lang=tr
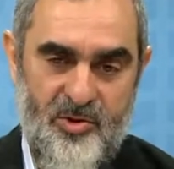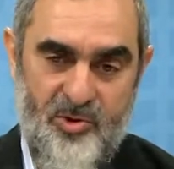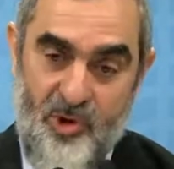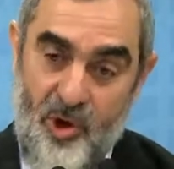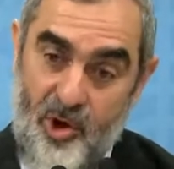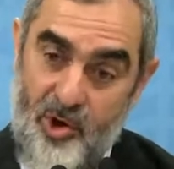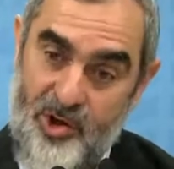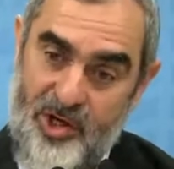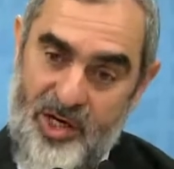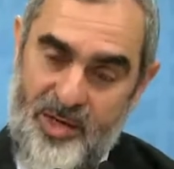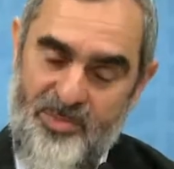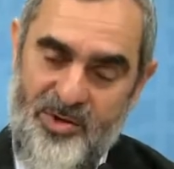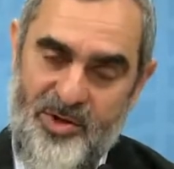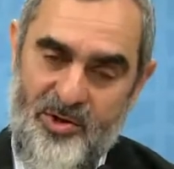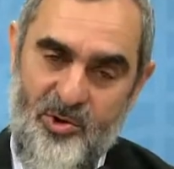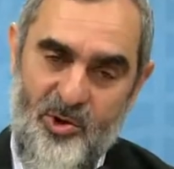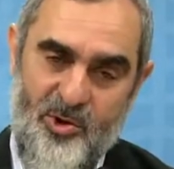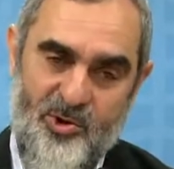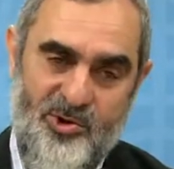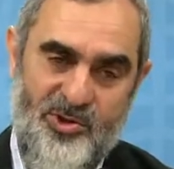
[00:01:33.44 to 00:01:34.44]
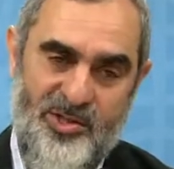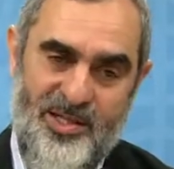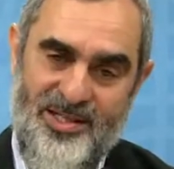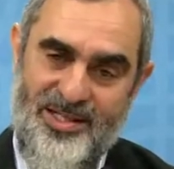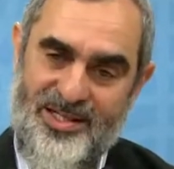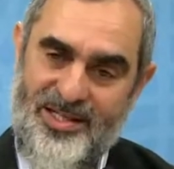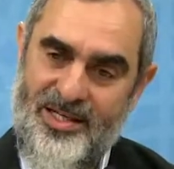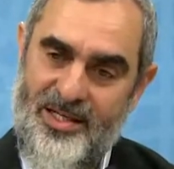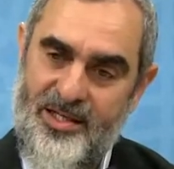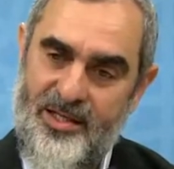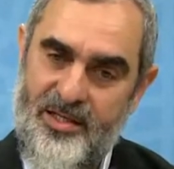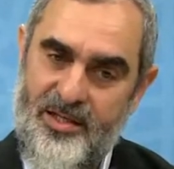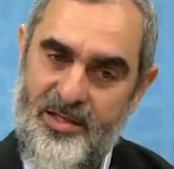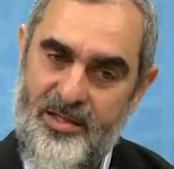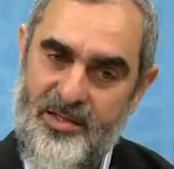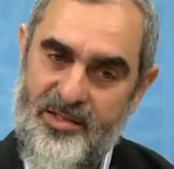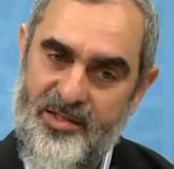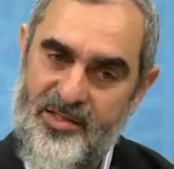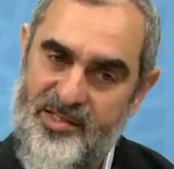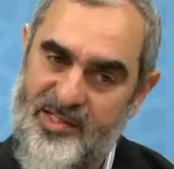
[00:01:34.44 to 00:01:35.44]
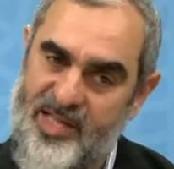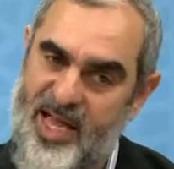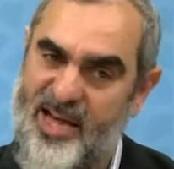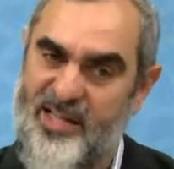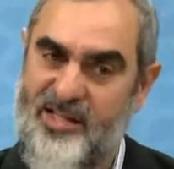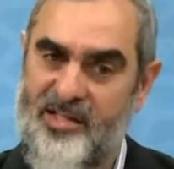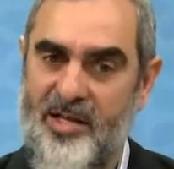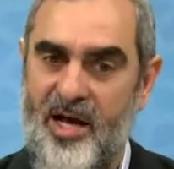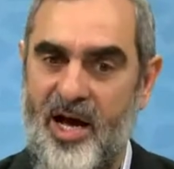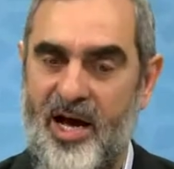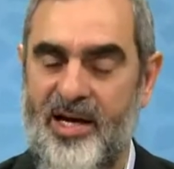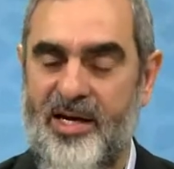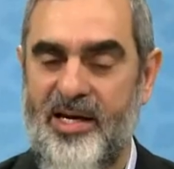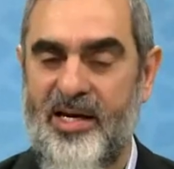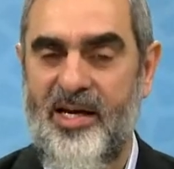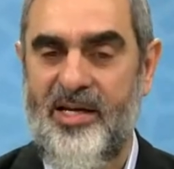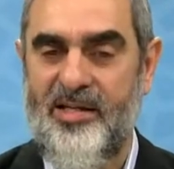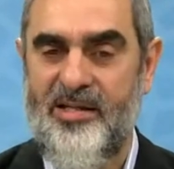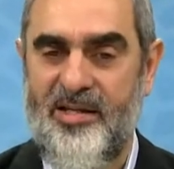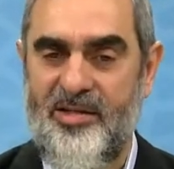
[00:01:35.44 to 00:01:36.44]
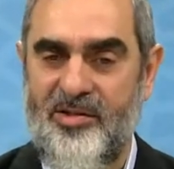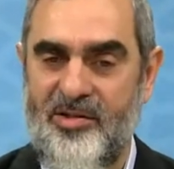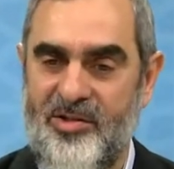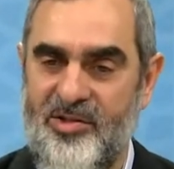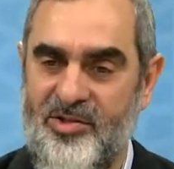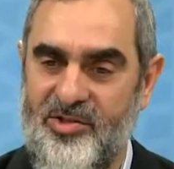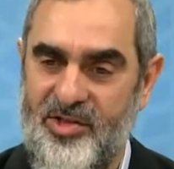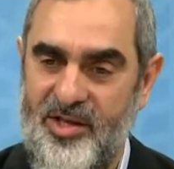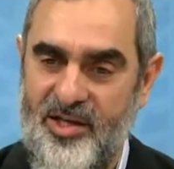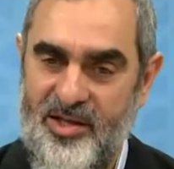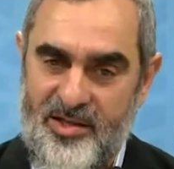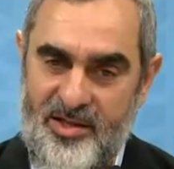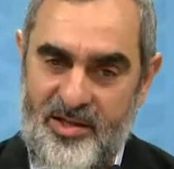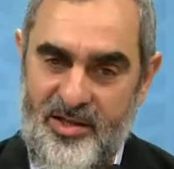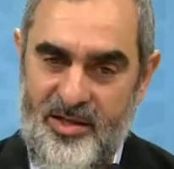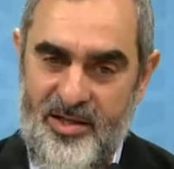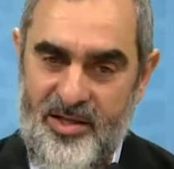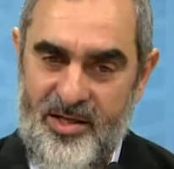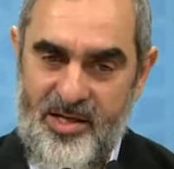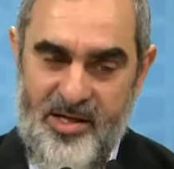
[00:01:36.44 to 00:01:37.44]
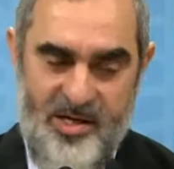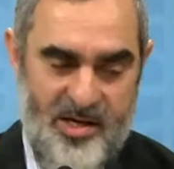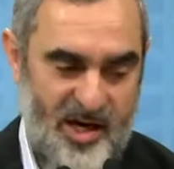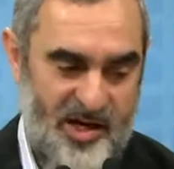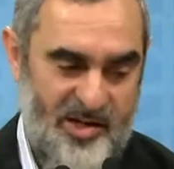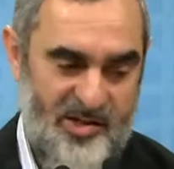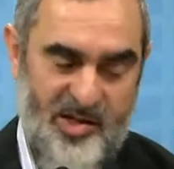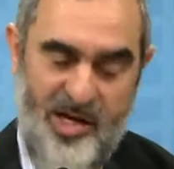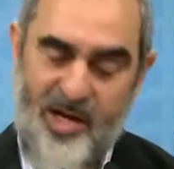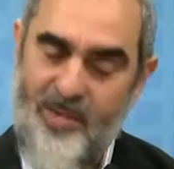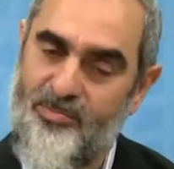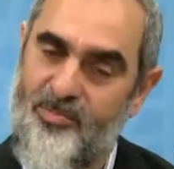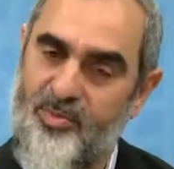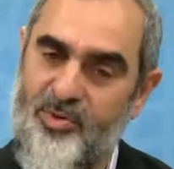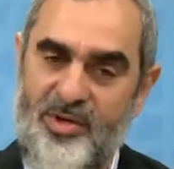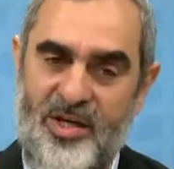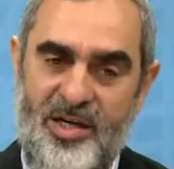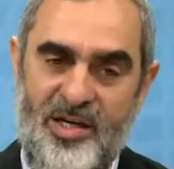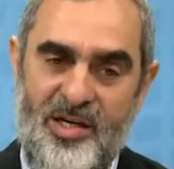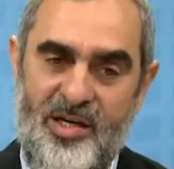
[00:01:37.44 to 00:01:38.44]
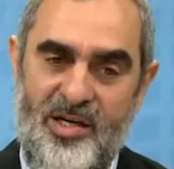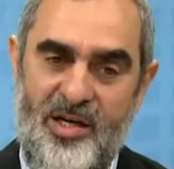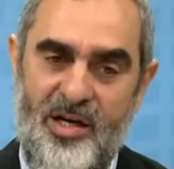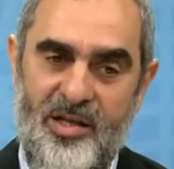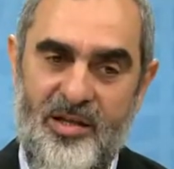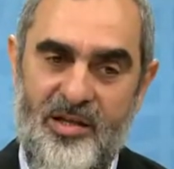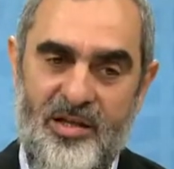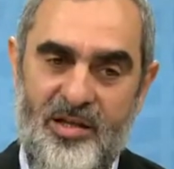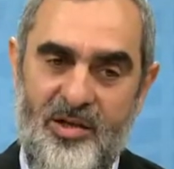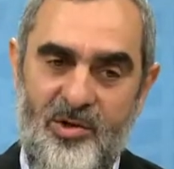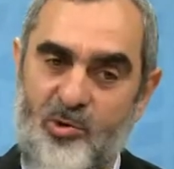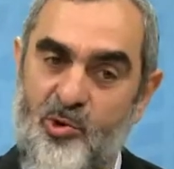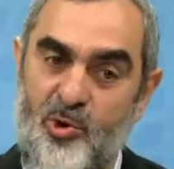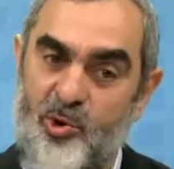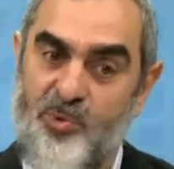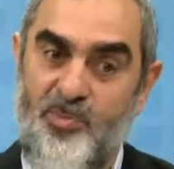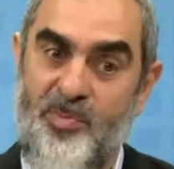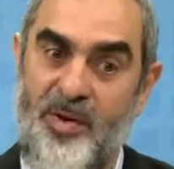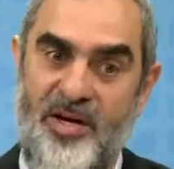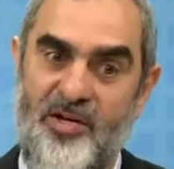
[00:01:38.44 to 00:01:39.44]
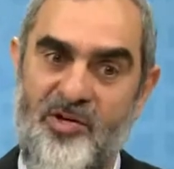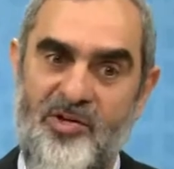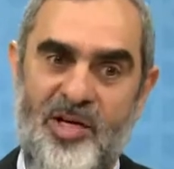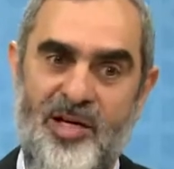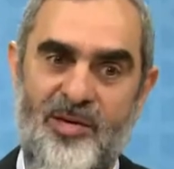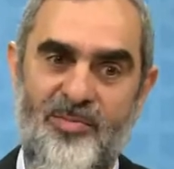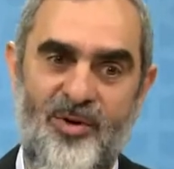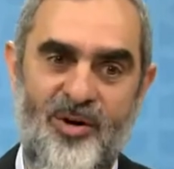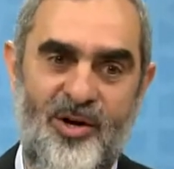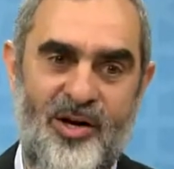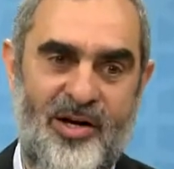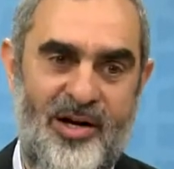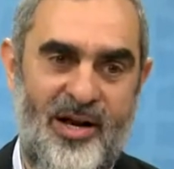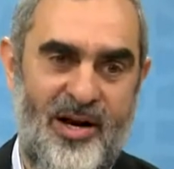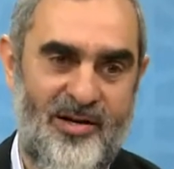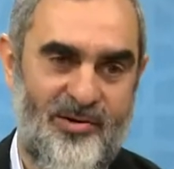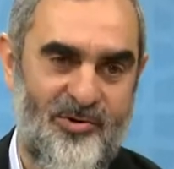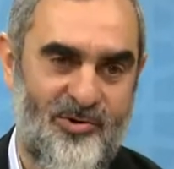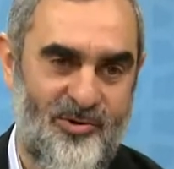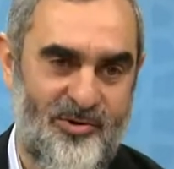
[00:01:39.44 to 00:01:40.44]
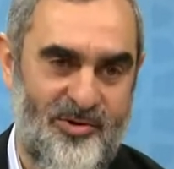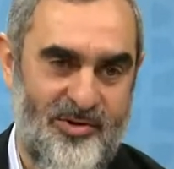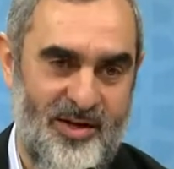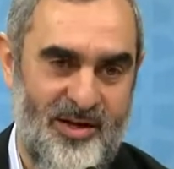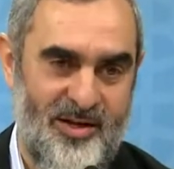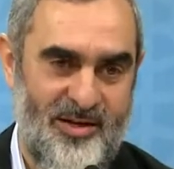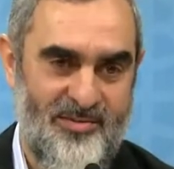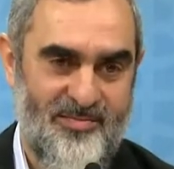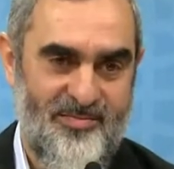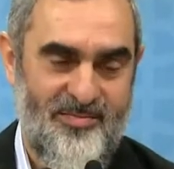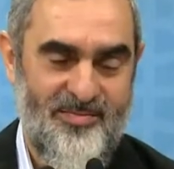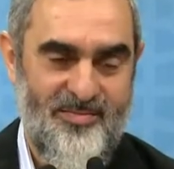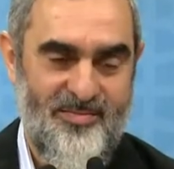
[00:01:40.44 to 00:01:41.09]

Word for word: şöyle bir gözlerini sert hareket ettirseydi, ashab bu delikanlıyı yüz parçaya bölerlerdi orada.